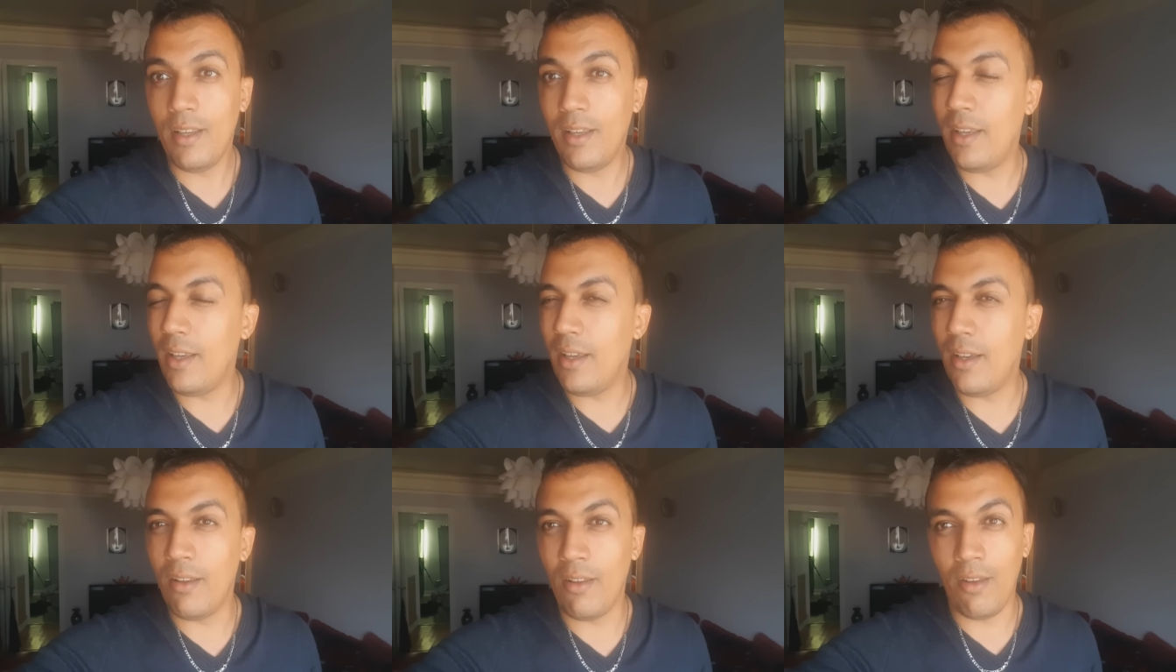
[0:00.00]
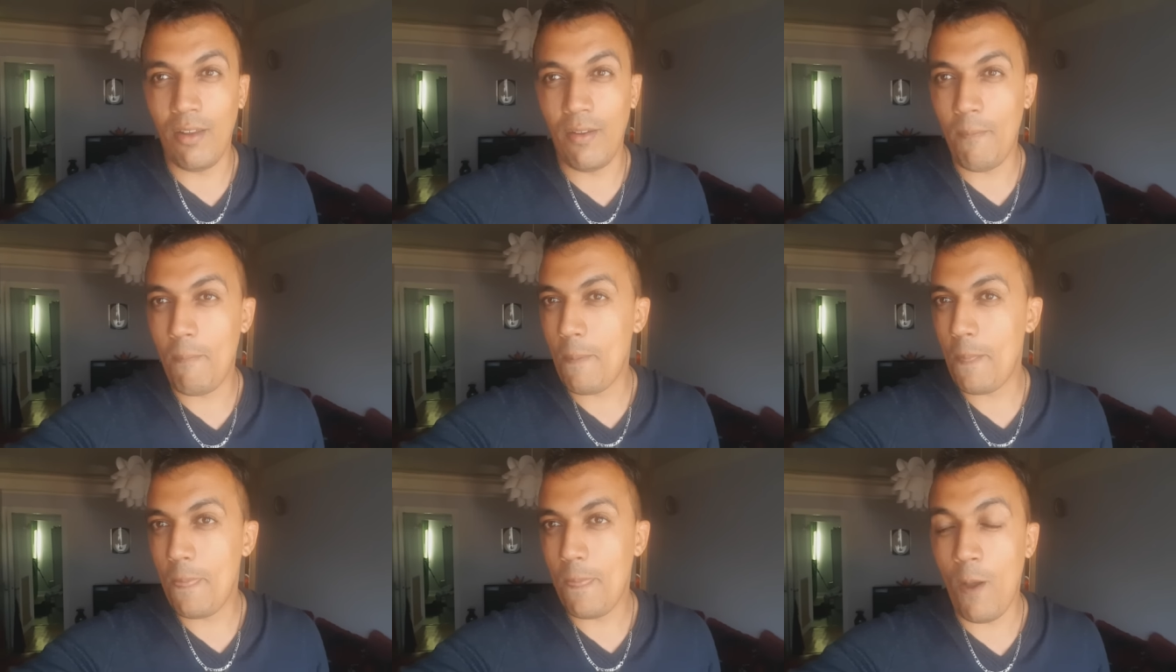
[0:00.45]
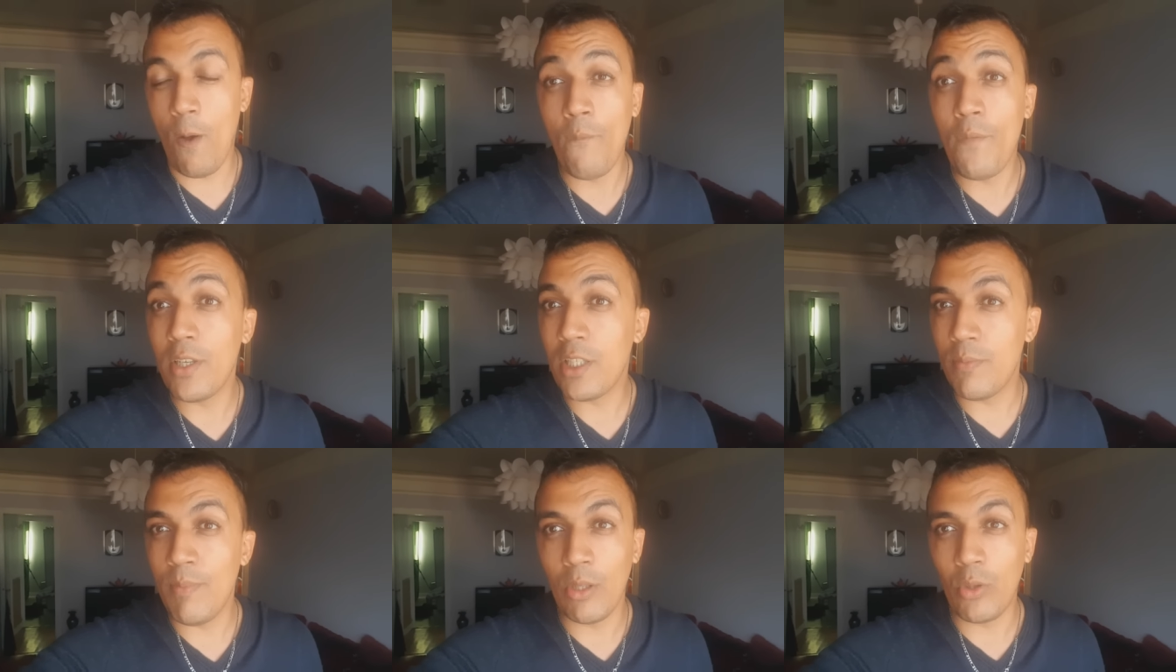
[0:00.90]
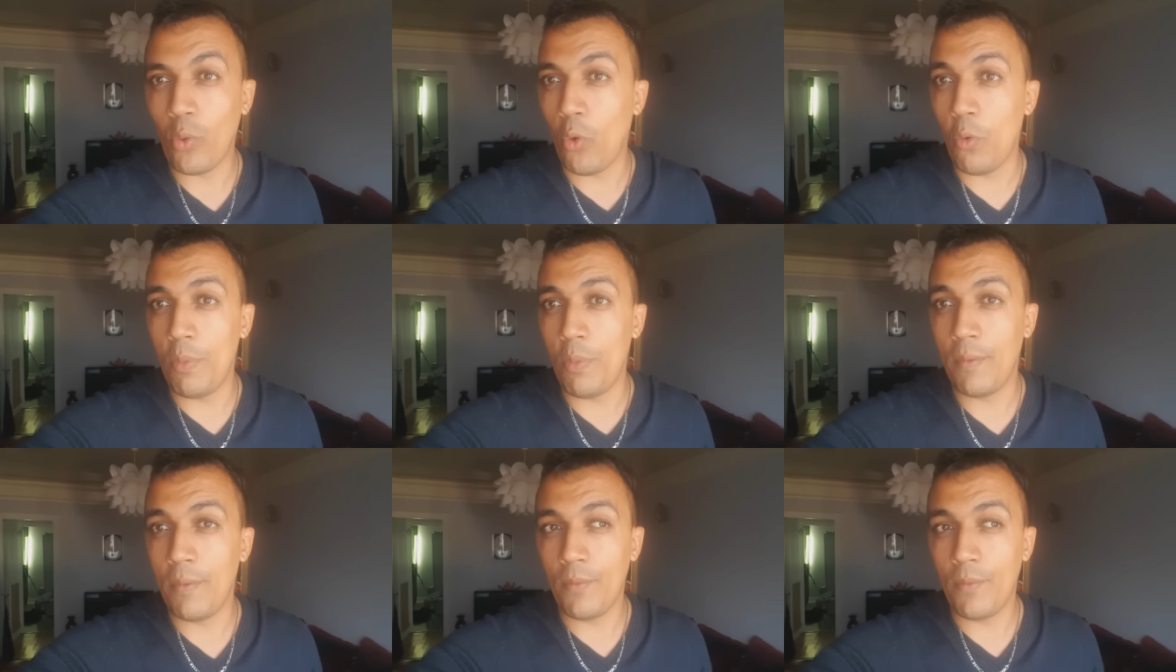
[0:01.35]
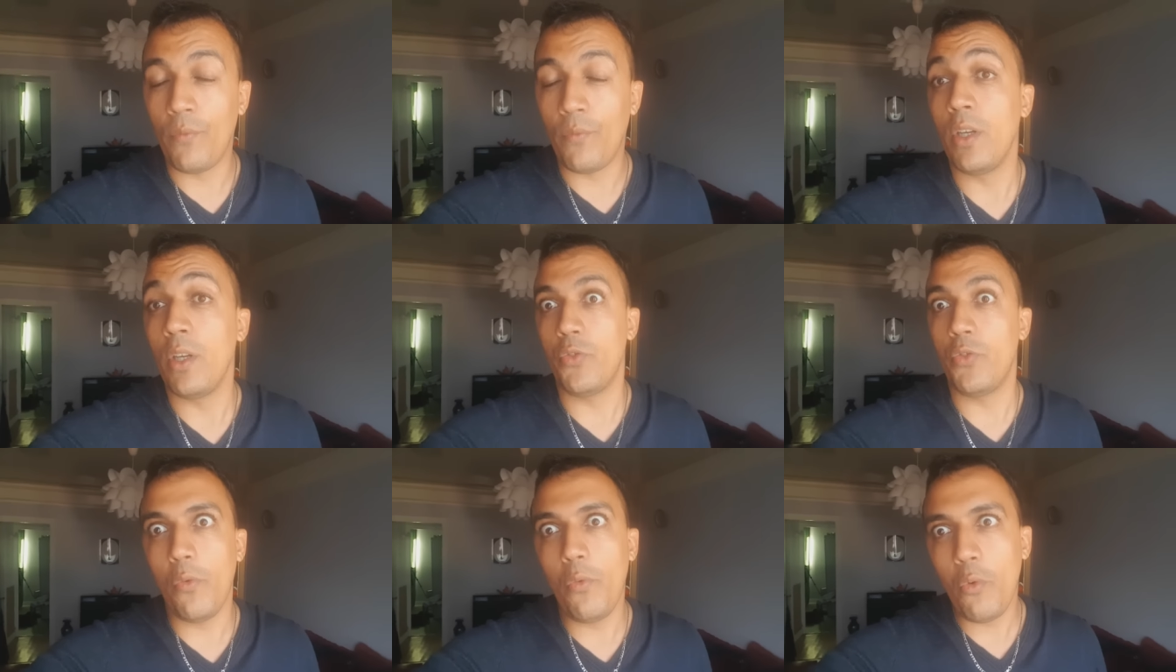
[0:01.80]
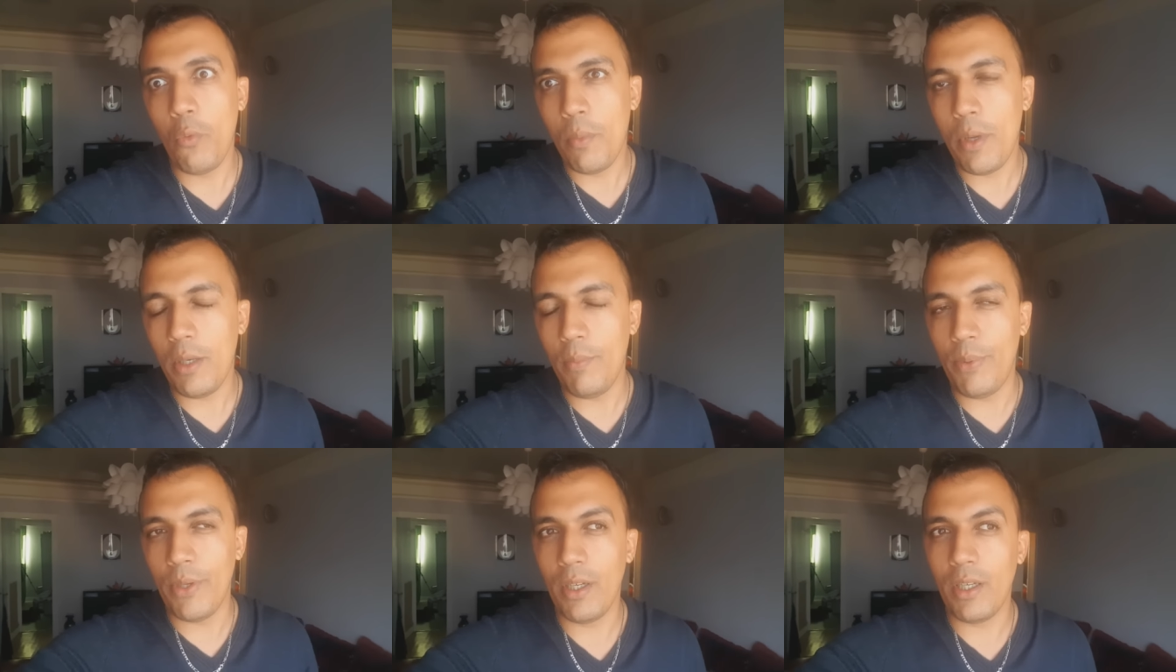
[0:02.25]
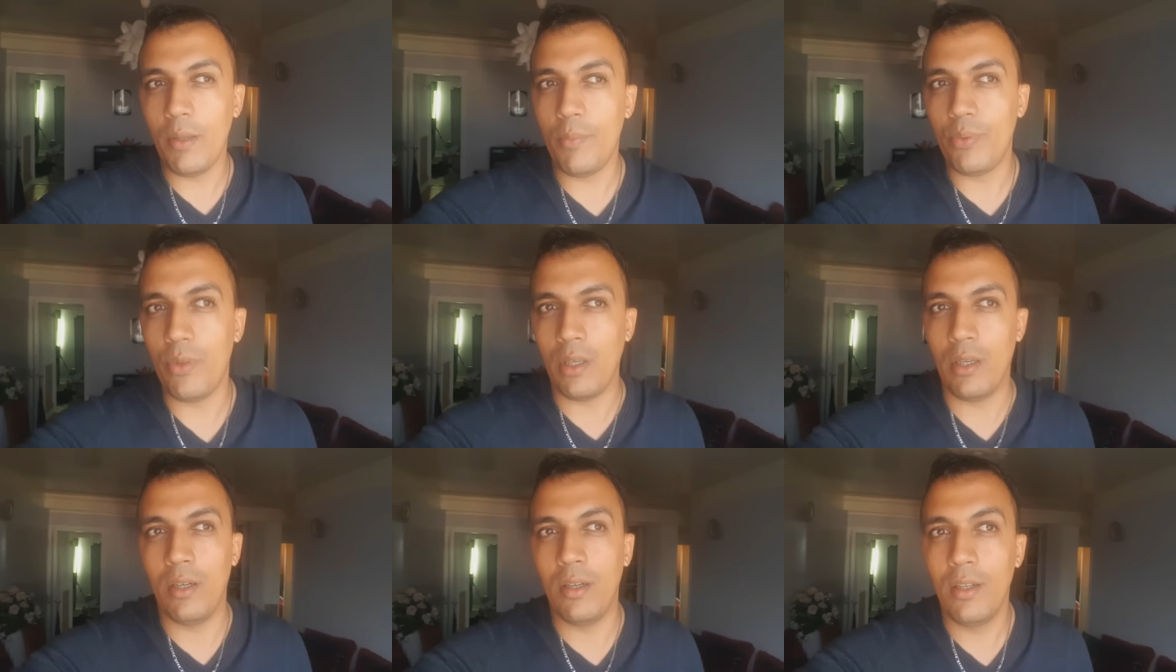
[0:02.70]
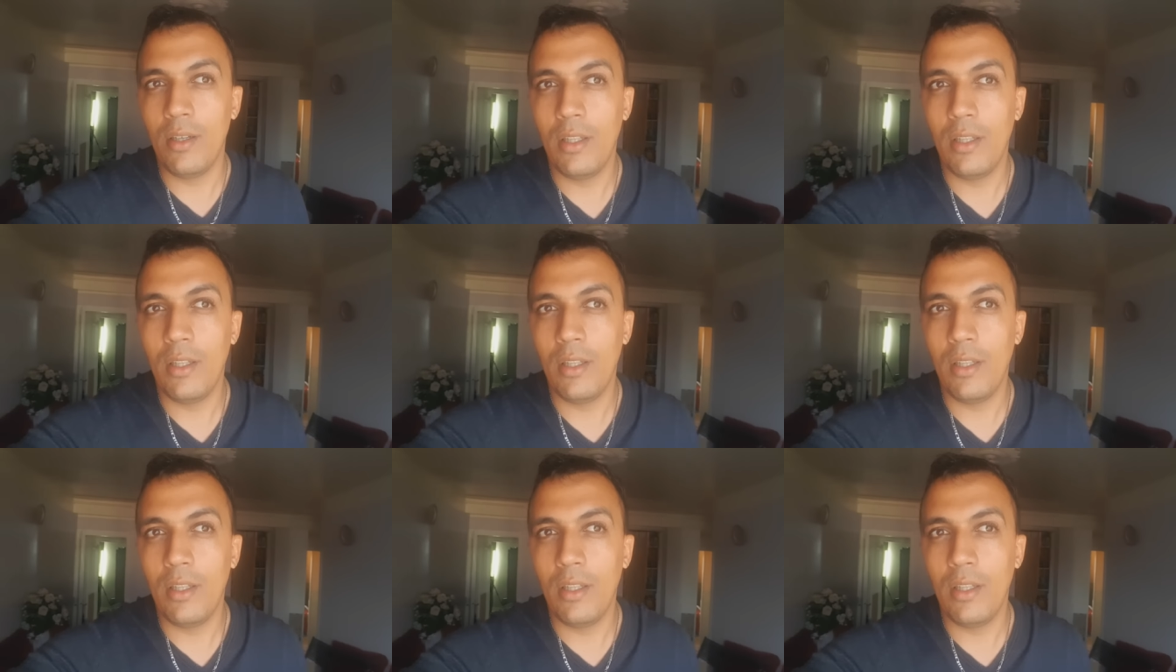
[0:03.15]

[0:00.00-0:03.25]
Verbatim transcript: Euh, on va se mettre trop bien. Enfin, je vais vous mettre bien et puis